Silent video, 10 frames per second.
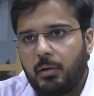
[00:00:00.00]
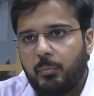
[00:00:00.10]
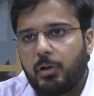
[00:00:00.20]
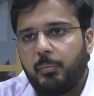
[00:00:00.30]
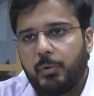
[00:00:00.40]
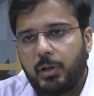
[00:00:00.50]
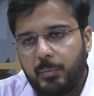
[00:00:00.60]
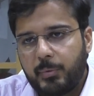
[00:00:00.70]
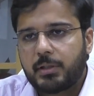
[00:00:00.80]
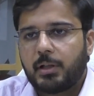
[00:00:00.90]
మీకు
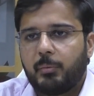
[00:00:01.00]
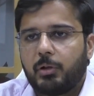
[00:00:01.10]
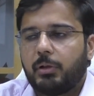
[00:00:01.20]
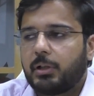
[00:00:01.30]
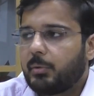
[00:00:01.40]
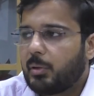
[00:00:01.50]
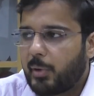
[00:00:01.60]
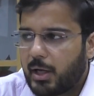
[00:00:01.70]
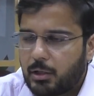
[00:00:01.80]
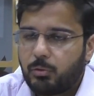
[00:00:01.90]
ఇప్పిస్తాం మీకు అంటే మన
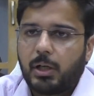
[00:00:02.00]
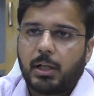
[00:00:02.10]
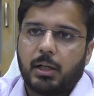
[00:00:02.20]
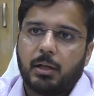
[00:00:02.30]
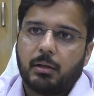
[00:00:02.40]
బ్యాంక్ ద్వారా